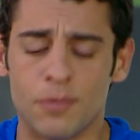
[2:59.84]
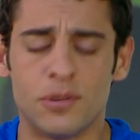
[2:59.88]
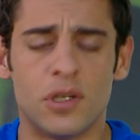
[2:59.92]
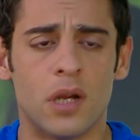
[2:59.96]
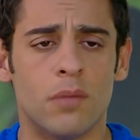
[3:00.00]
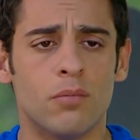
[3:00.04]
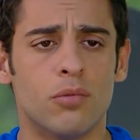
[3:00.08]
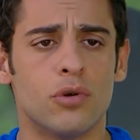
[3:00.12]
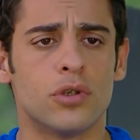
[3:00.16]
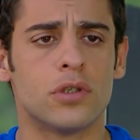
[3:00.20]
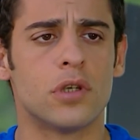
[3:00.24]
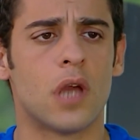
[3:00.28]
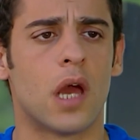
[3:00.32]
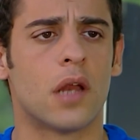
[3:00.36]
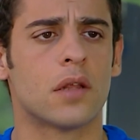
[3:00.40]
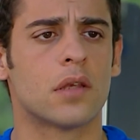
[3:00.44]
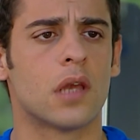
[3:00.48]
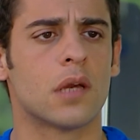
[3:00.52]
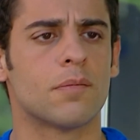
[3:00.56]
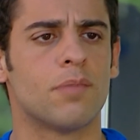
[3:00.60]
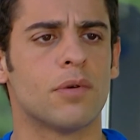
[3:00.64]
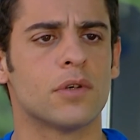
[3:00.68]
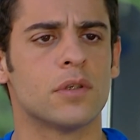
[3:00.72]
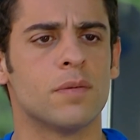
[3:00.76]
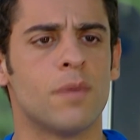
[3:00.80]
yapacağım bu işi
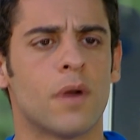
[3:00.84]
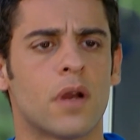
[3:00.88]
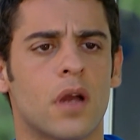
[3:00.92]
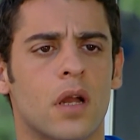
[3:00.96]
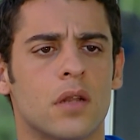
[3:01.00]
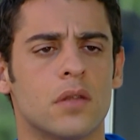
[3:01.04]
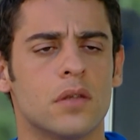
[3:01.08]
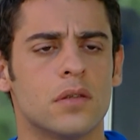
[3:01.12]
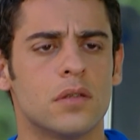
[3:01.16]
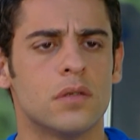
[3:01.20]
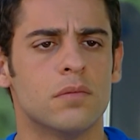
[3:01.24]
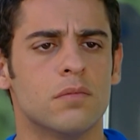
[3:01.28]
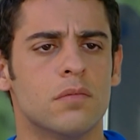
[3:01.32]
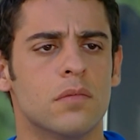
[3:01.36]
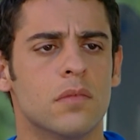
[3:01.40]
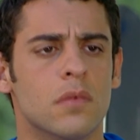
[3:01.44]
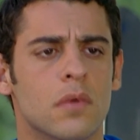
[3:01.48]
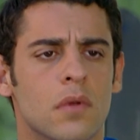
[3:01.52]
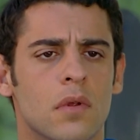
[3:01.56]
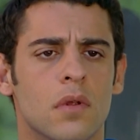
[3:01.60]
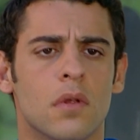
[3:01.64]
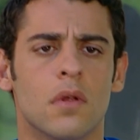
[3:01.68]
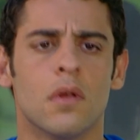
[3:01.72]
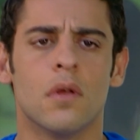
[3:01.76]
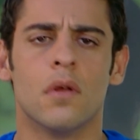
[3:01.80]
erkek başıma kardeşim?
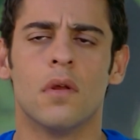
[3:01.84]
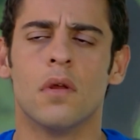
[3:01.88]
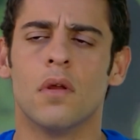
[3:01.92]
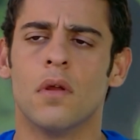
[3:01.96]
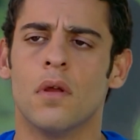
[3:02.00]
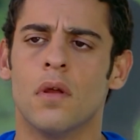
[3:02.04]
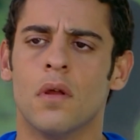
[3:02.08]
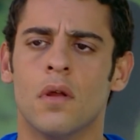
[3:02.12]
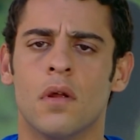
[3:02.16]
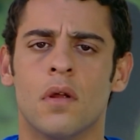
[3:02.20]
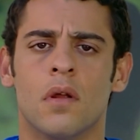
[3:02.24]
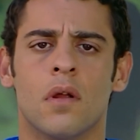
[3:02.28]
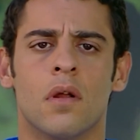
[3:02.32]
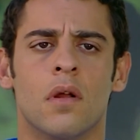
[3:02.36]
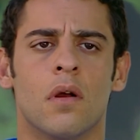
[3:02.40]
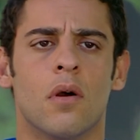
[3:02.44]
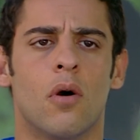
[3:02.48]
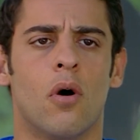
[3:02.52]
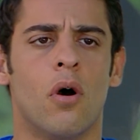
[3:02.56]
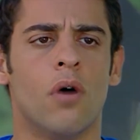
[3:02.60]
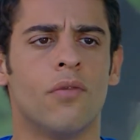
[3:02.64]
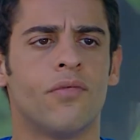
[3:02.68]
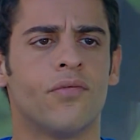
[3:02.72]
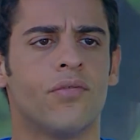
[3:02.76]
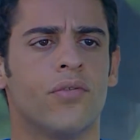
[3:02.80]

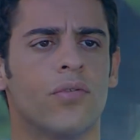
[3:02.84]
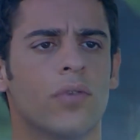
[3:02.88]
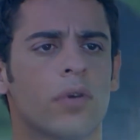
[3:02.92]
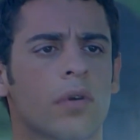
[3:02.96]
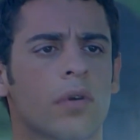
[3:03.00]
Of!